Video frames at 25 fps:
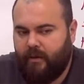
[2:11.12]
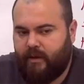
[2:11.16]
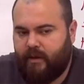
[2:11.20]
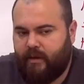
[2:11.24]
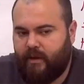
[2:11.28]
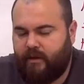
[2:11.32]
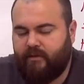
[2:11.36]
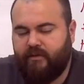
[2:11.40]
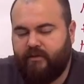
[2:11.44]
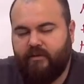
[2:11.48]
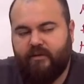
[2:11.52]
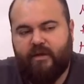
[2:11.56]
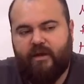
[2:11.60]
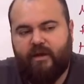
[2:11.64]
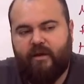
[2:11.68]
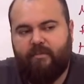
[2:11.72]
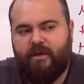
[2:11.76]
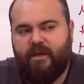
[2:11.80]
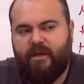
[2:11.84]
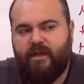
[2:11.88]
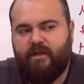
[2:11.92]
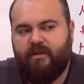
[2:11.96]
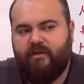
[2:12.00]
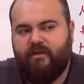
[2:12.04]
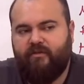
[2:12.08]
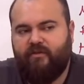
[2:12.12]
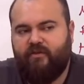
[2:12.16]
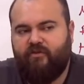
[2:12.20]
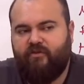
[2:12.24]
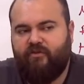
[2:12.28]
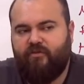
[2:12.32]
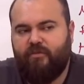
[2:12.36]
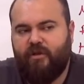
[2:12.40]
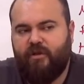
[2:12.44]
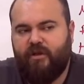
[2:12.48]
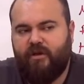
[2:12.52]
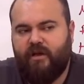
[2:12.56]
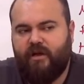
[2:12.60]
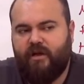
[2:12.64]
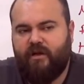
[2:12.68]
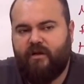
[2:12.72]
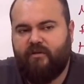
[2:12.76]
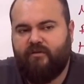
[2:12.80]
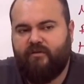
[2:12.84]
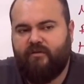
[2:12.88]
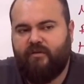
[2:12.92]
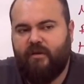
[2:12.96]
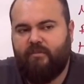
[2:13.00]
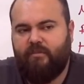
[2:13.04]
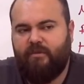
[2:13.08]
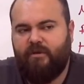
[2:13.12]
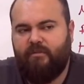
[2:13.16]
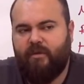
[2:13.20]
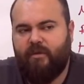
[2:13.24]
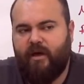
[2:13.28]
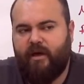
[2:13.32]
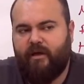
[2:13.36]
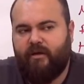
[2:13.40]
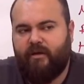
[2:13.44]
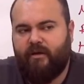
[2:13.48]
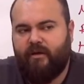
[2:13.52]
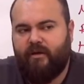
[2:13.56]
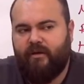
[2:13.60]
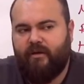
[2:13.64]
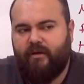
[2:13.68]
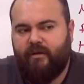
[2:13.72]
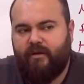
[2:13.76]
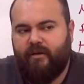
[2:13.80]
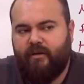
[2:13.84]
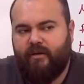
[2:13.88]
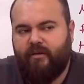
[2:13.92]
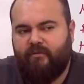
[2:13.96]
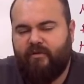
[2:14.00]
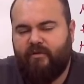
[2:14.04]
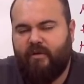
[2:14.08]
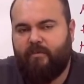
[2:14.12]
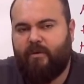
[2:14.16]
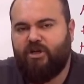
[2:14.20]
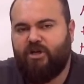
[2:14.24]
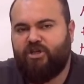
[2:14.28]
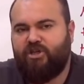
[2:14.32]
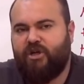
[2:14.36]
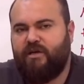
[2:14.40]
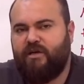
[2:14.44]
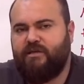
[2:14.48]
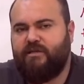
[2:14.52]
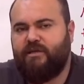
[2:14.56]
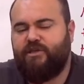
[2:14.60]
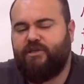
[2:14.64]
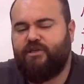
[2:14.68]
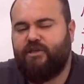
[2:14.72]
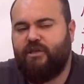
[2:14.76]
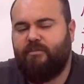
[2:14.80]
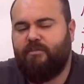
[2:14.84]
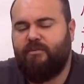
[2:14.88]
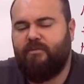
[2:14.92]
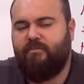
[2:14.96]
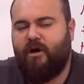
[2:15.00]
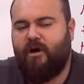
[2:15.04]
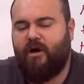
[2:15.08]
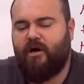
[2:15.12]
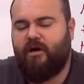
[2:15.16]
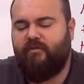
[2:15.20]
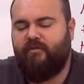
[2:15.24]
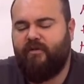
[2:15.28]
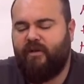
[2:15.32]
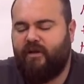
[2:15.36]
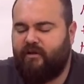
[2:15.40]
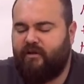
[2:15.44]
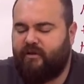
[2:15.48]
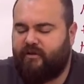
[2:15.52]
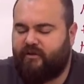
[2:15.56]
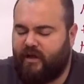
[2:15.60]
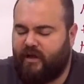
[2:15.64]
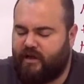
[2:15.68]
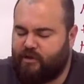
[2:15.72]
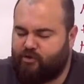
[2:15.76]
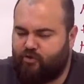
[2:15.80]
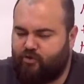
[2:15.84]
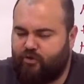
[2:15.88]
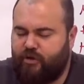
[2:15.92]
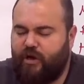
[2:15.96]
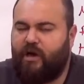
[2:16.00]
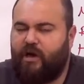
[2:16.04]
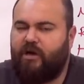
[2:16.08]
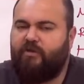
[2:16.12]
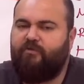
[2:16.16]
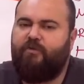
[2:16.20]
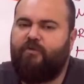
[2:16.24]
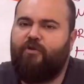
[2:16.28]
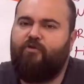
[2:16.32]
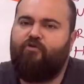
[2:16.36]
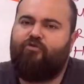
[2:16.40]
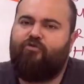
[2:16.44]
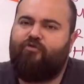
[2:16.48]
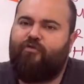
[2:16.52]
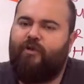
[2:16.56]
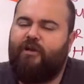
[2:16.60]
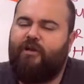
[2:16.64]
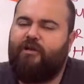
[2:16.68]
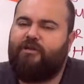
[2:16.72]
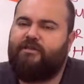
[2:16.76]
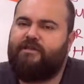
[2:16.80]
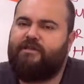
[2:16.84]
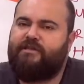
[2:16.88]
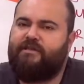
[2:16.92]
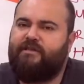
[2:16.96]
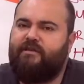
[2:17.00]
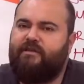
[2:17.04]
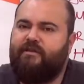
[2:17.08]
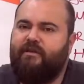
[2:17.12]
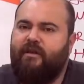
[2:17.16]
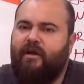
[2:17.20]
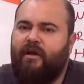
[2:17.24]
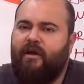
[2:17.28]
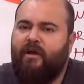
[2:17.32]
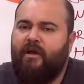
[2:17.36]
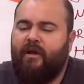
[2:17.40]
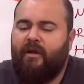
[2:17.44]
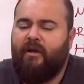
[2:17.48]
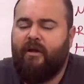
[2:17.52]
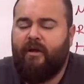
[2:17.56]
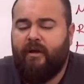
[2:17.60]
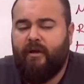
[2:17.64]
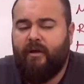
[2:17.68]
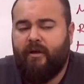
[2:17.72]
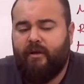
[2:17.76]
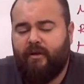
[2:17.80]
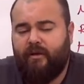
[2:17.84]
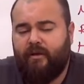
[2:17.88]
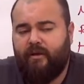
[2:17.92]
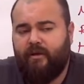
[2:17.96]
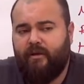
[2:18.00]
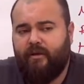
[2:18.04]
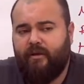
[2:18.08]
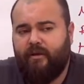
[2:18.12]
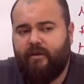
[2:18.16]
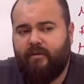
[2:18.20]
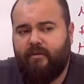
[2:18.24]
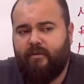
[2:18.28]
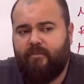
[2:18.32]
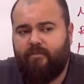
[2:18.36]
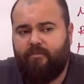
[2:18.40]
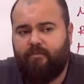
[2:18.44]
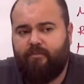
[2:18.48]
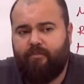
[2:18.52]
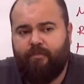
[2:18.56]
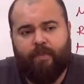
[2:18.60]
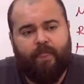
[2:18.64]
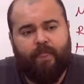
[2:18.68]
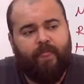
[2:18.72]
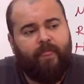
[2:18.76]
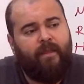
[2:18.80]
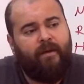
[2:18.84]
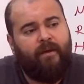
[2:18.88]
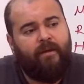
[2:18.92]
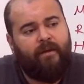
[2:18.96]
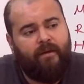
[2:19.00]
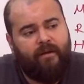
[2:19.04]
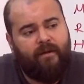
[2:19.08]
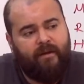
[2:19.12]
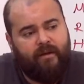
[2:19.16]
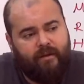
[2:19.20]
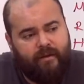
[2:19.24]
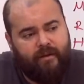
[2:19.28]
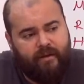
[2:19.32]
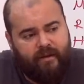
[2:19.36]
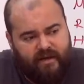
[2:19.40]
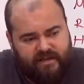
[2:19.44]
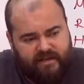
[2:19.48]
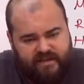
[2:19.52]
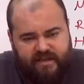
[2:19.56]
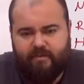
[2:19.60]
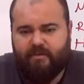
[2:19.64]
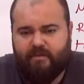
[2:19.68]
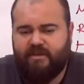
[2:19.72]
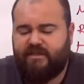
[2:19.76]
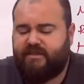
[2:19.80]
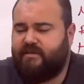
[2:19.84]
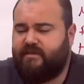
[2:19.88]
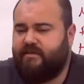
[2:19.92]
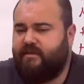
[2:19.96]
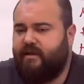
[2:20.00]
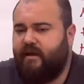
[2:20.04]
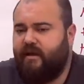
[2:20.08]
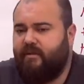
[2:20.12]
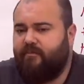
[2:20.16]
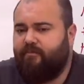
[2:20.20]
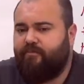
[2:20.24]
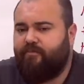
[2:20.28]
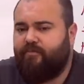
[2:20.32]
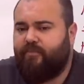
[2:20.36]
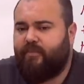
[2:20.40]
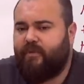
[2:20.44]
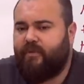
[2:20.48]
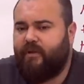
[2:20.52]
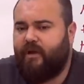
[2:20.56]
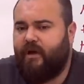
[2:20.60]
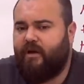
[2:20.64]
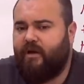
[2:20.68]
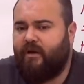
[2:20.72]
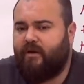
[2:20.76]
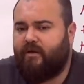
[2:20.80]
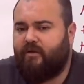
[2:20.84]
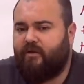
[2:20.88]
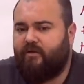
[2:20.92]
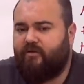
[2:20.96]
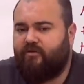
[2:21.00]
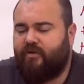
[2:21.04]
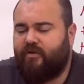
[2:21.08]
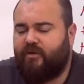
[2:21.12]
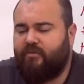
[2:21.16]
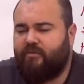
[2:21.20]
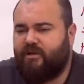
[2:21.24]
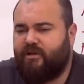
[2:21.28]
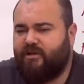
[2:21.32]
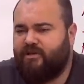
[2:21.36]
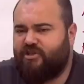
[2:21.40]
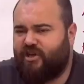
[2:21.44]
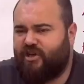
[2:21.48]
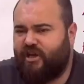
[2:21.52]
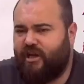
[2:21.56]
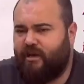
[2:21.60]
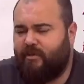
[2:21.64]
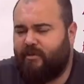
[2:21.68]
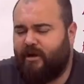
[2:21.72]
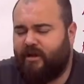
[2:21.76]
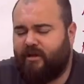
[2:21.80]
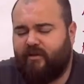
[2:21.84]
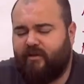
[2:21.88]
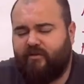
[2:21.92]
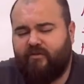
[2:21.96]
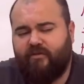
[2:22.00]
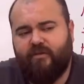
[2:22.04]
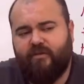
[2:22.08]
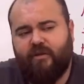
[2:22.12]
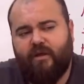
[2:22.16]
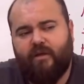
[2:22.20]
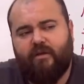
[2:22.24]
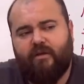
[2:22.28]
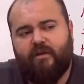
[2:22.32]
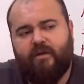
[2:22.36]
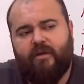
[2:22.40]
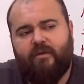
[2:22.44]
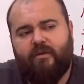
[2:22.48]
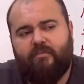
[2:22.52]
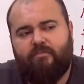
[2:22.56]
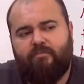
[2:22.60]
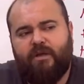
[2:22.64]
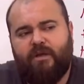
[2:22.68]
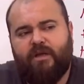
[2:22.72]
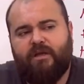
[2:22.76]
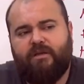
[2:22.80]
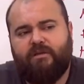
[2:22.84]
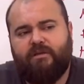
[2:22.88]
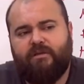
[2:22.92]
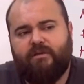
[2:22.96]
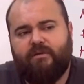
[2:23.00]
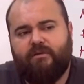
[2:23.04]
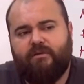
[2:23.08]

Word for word: kadınlara belediye seçimlerine katılabilme ve başkan seçilebilme hakkı verildikten sonra Artvin Yusufeli ilçesinin e, kasabasında değerli arkadaşlarım Kılıçkaya beldesinde bir